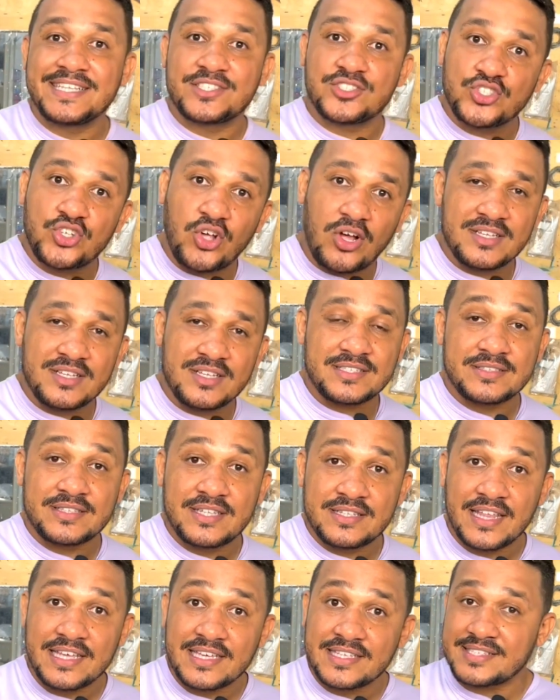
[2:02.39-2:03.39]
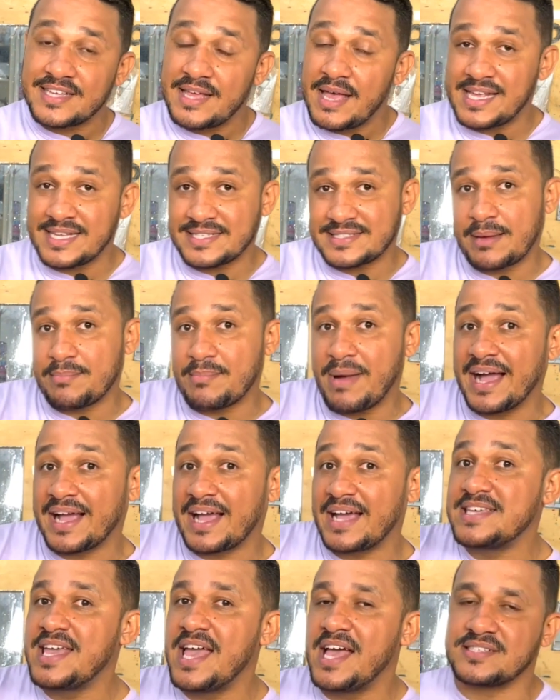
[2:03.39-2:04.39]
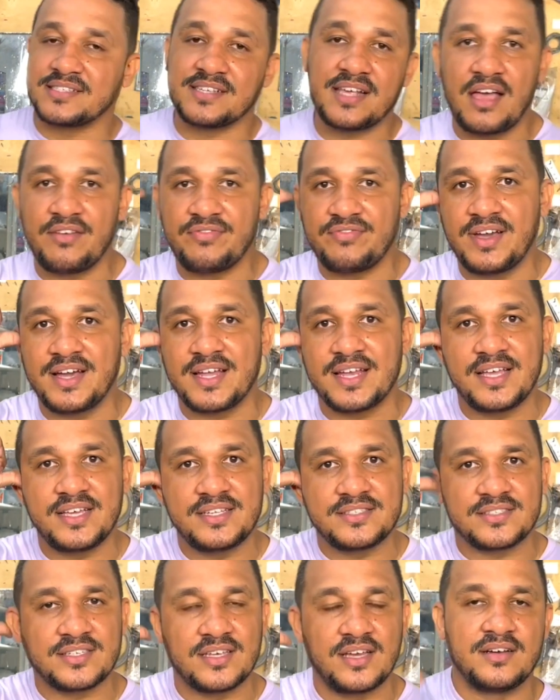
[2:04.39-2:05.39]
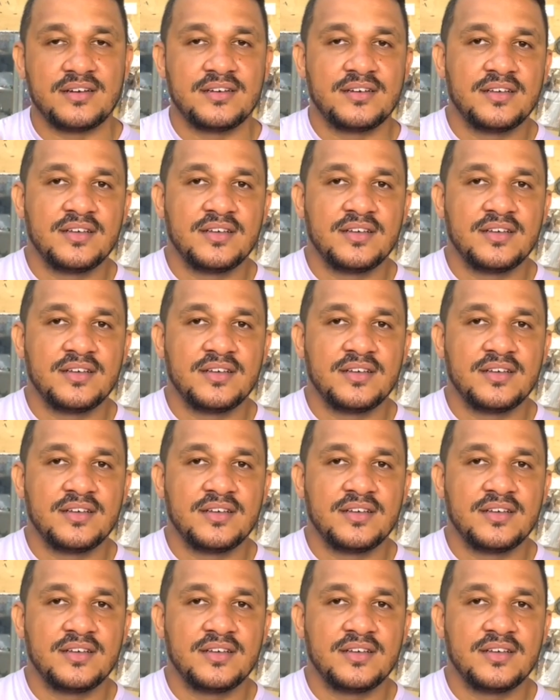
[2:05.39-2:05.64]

é só tem que ser essa marca e essa referência.